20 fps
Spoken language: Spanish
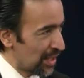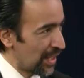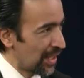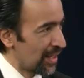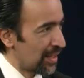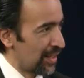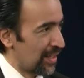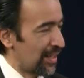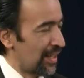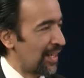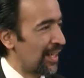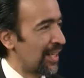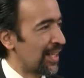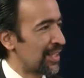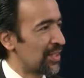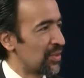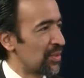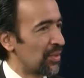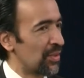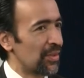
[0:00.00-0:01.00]
de la
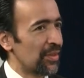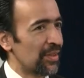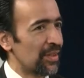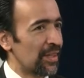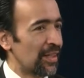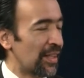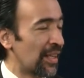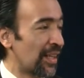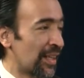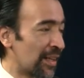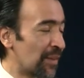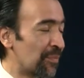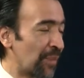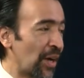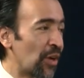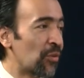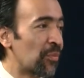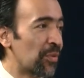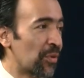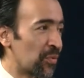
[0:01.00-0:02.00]
declaración del
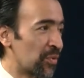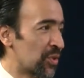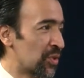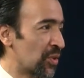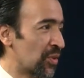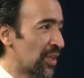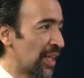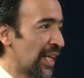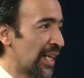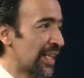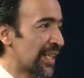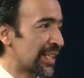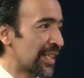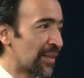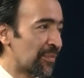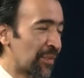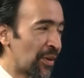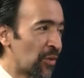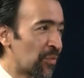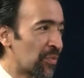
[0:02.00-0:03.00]
pago provisional. Y en
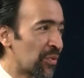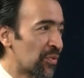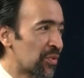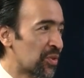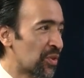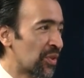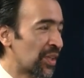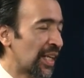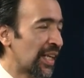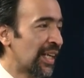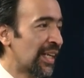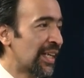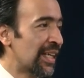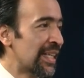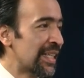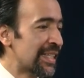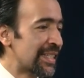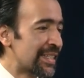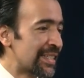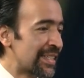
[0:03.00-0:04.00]
el pago provisional,
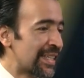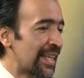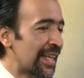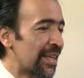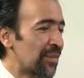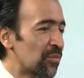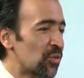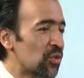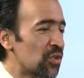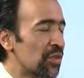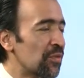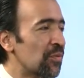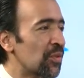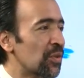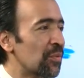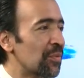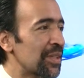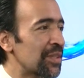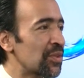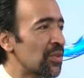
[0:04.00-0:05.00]
si hay mucha
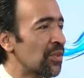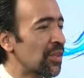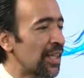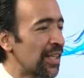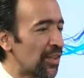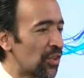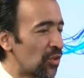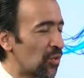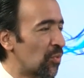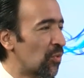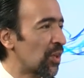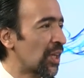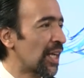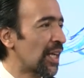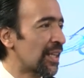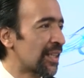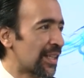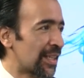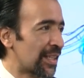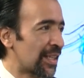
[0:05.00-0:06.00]
información que yo voy a
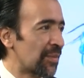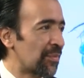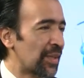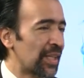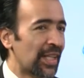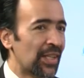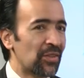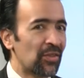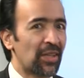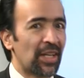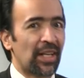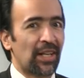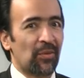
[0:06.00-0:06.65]
ir determinando, que